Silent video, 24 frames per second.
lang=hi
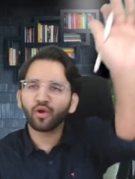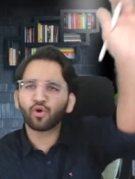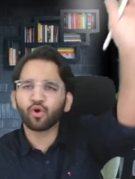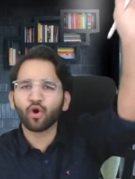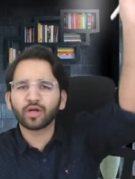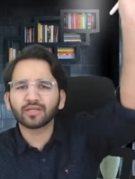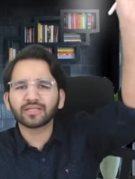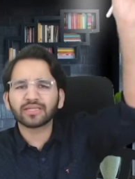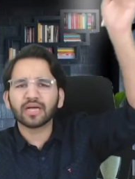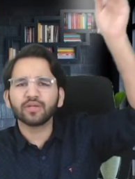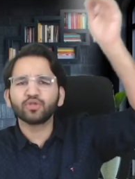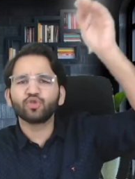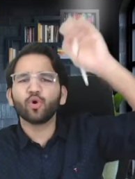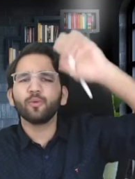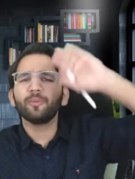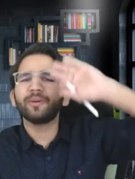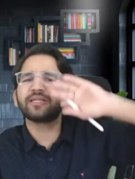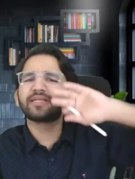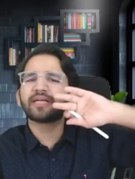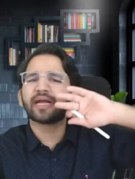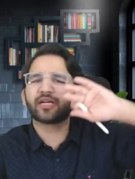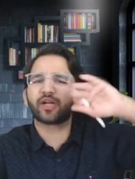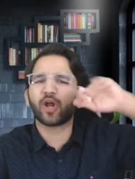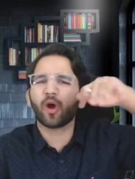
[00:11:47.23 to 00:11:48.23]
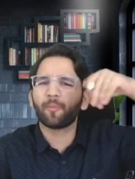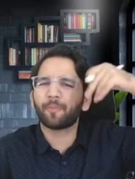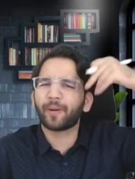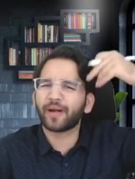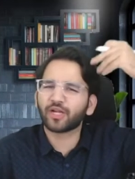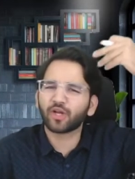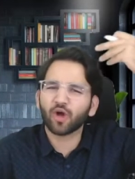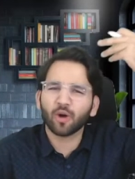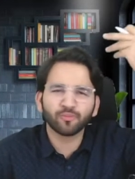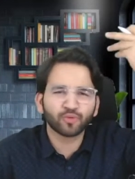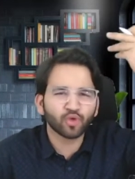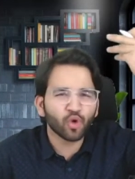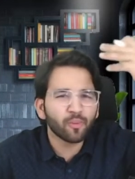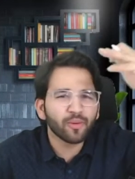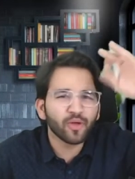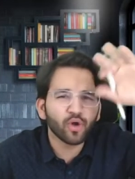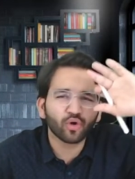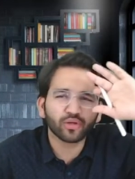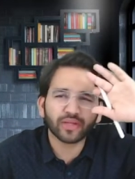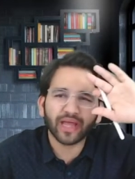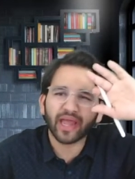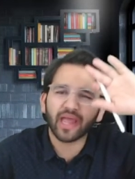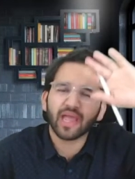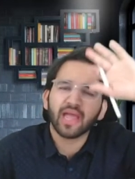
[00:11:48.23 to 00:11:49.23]
लॉस का जो भी सेट ऑफ फेट ऑफ जो भी
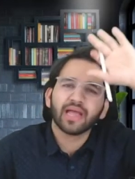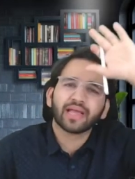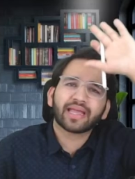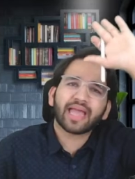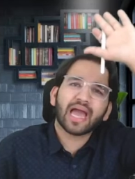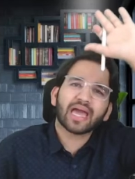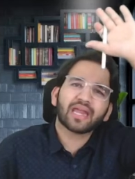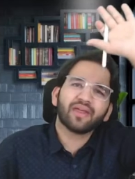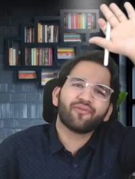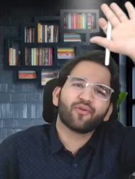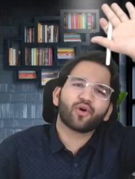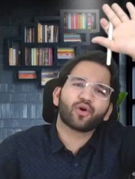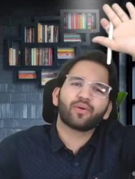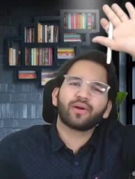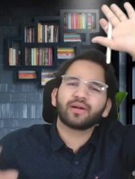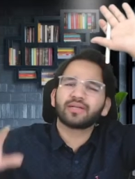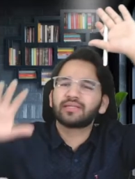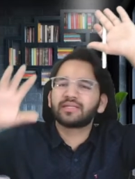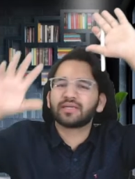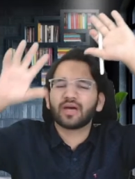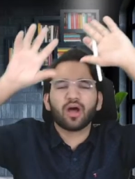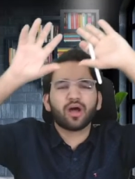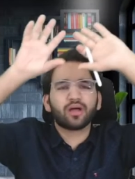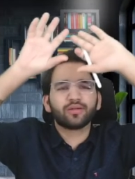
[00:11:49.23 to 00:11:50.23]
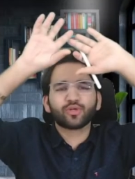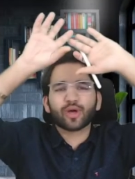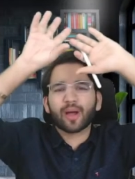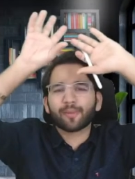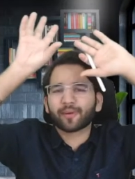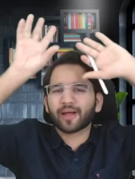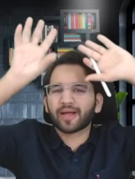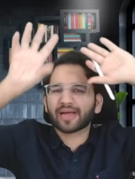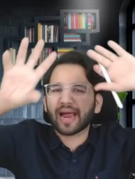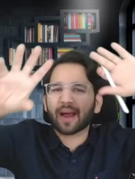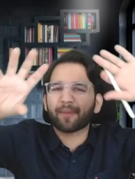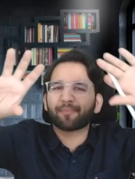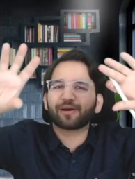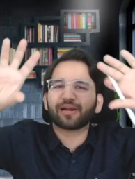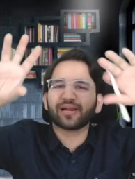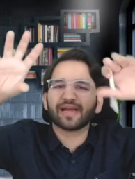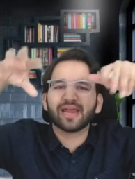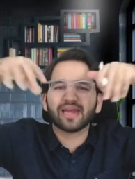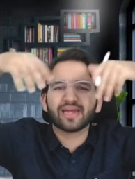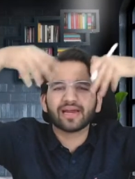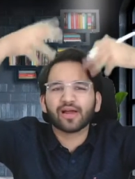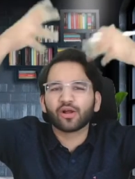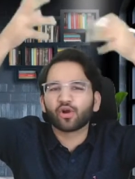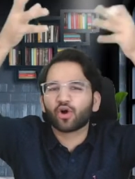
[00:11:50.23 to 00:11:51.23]
होता है कैरी फॉरवर्ड जो आपका कैपिटल
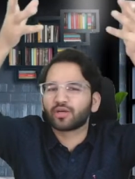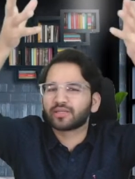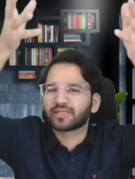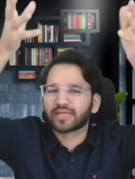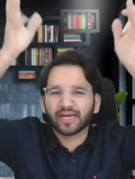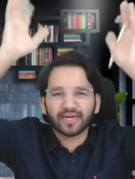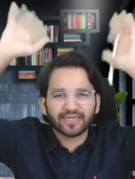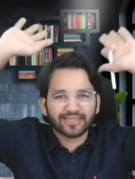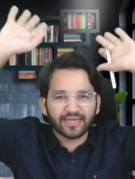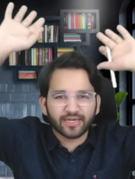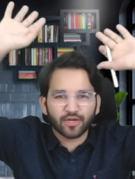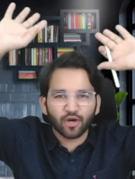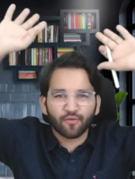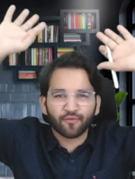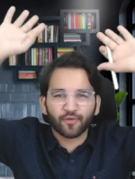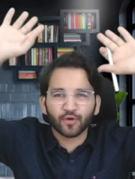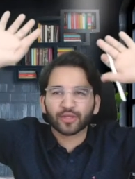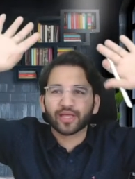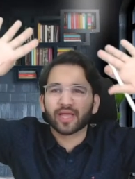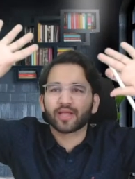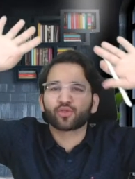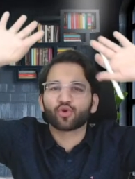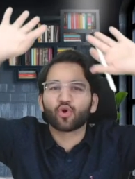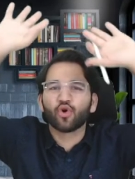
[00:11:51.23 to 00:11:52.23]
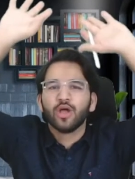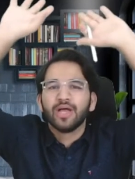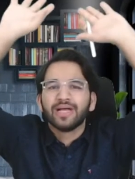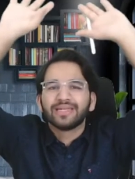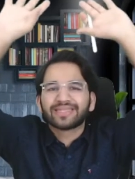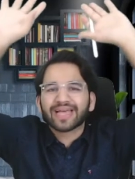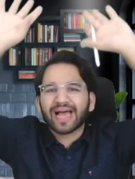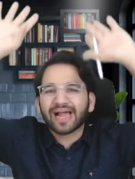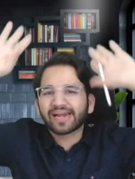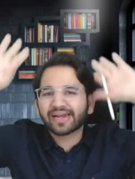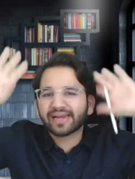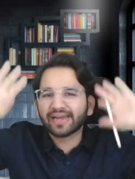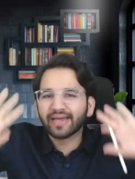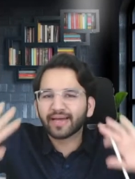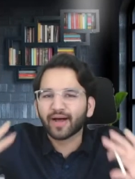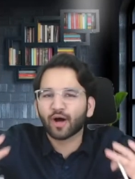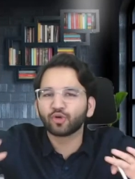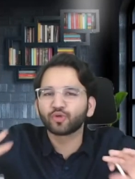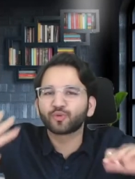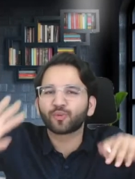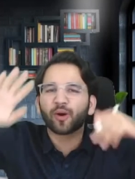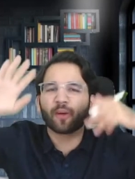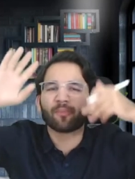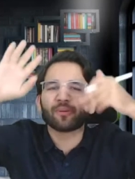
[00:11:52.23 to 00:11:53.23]
गेन का लॉस अगर सेट ऑफ होता है तो सैलरी
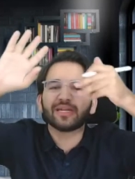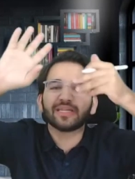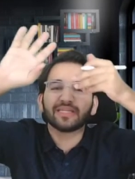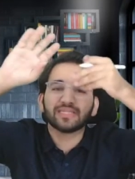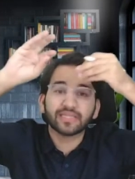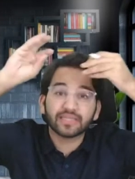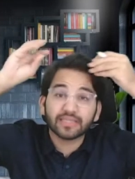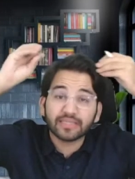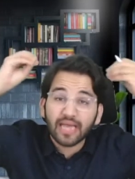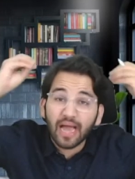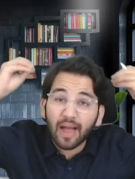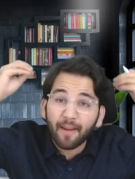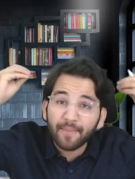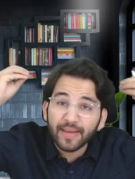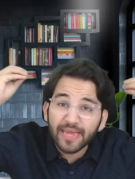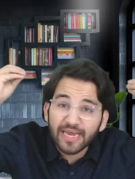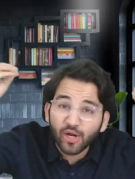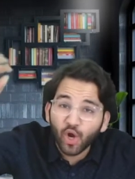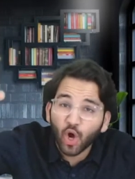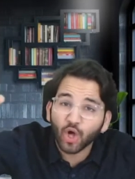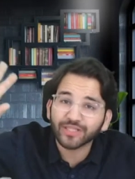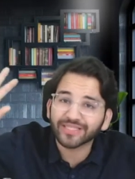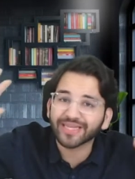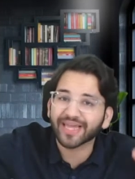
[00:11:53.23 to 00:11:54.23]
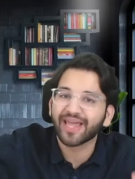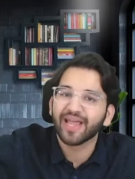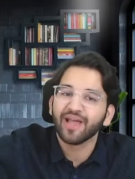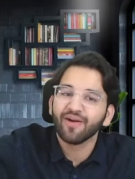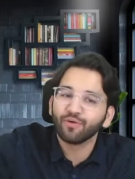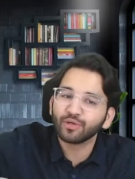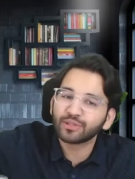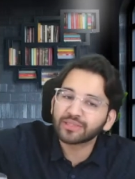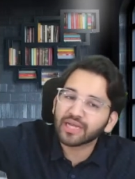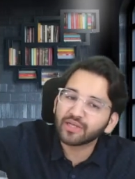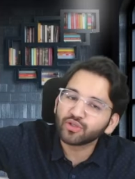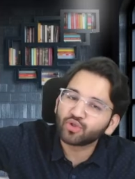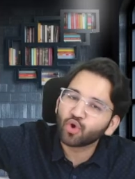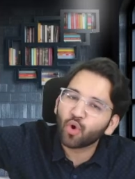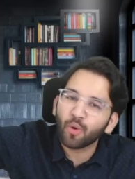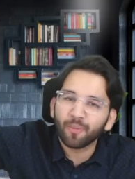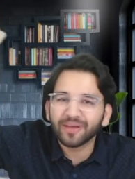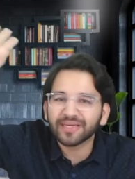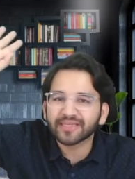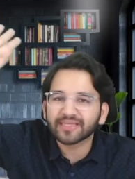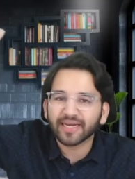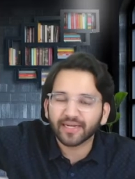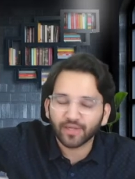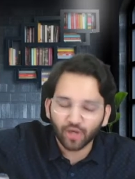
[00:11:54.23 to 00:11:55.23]
हाउस प्रॉपर्टी जिसका भी लॉस है उसका जो
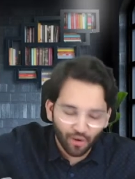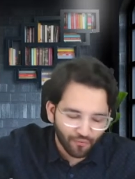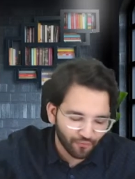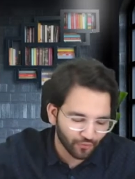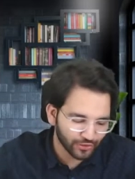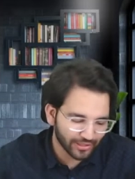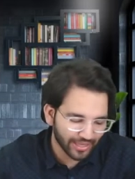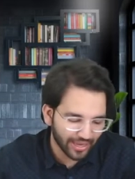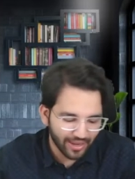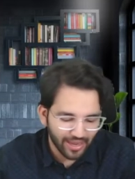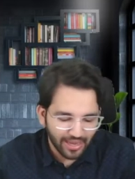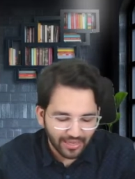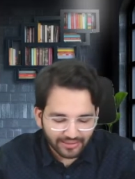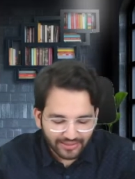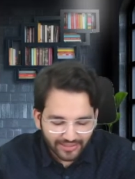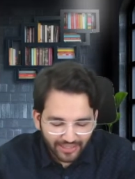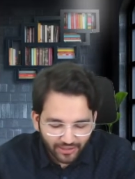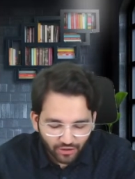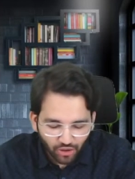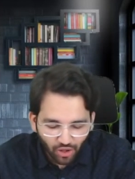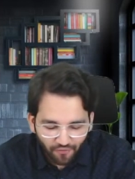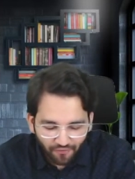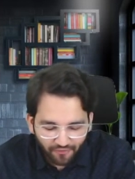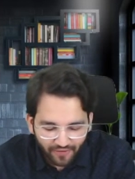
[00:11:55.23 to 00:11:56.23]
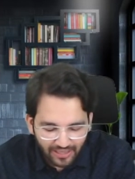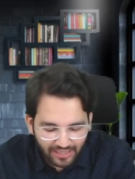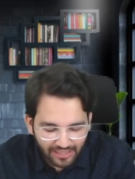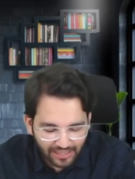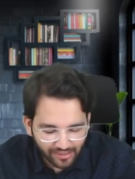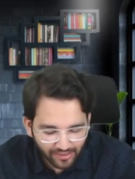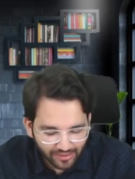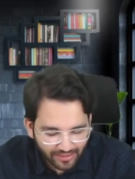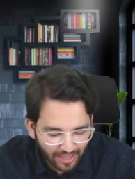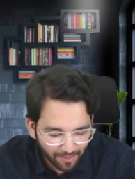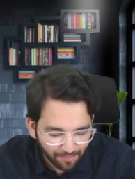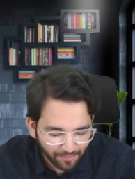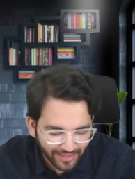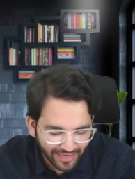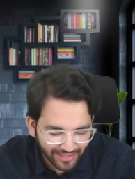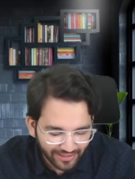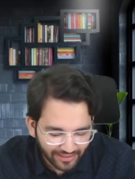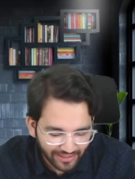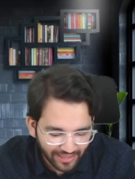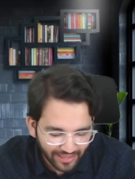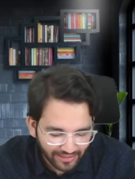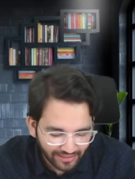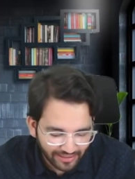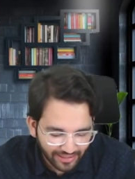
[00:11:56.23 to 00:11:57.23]
भी सेट ऑफ होता है सेट ऑफ करने के बाद आप
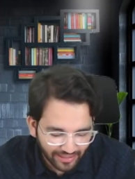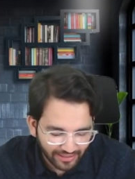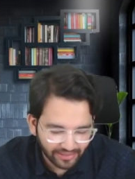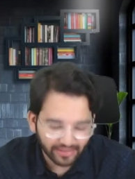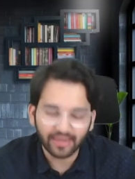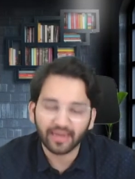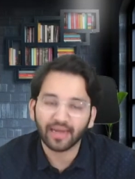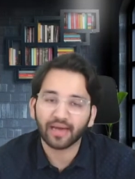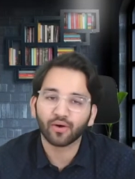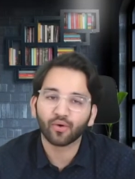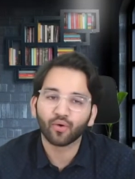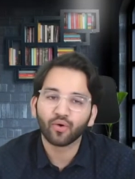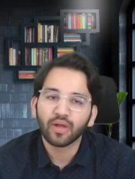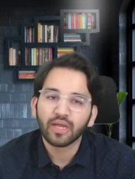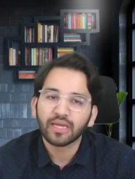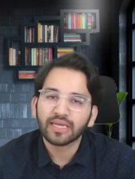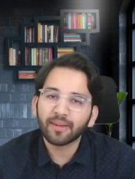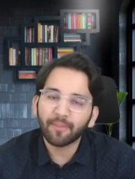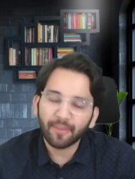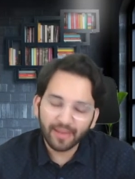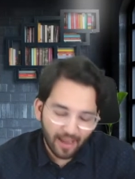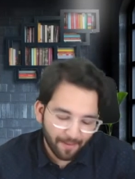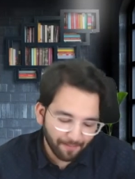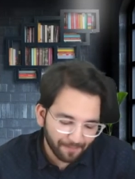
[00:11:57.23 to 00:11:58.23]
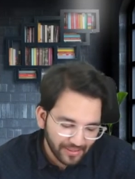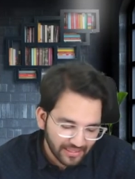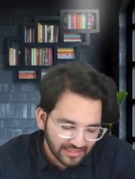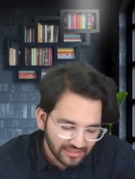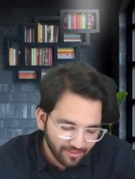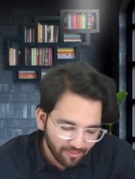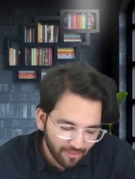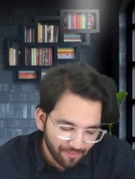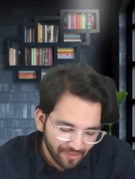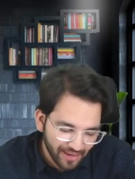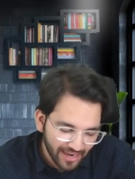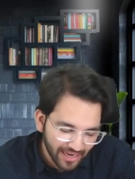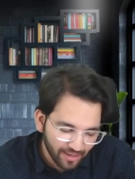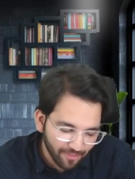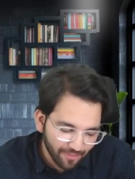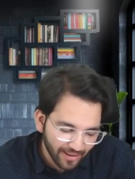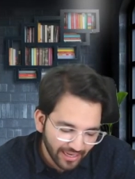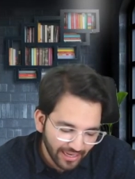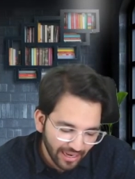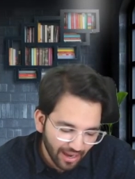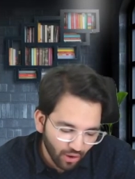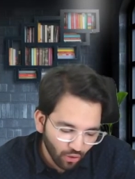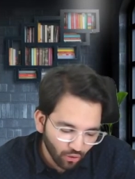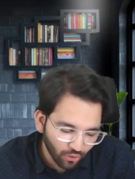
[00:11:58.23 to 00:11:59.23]
नेट नेट नेट निकालो कि भैया पीजीबीपी हेड में
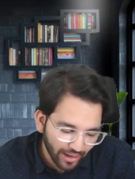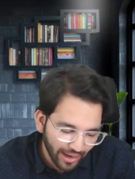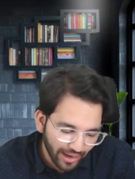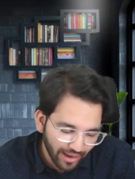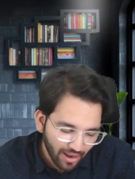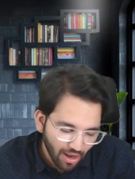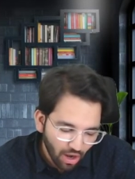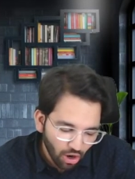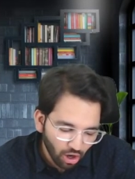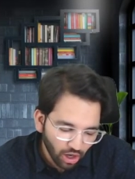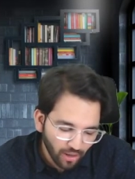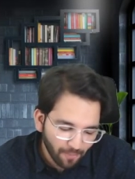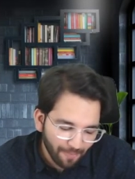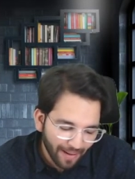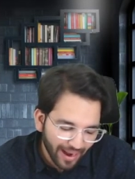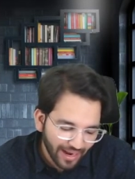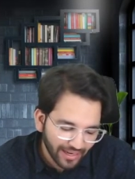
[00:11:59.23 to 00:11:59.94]
क्या हो रहा है और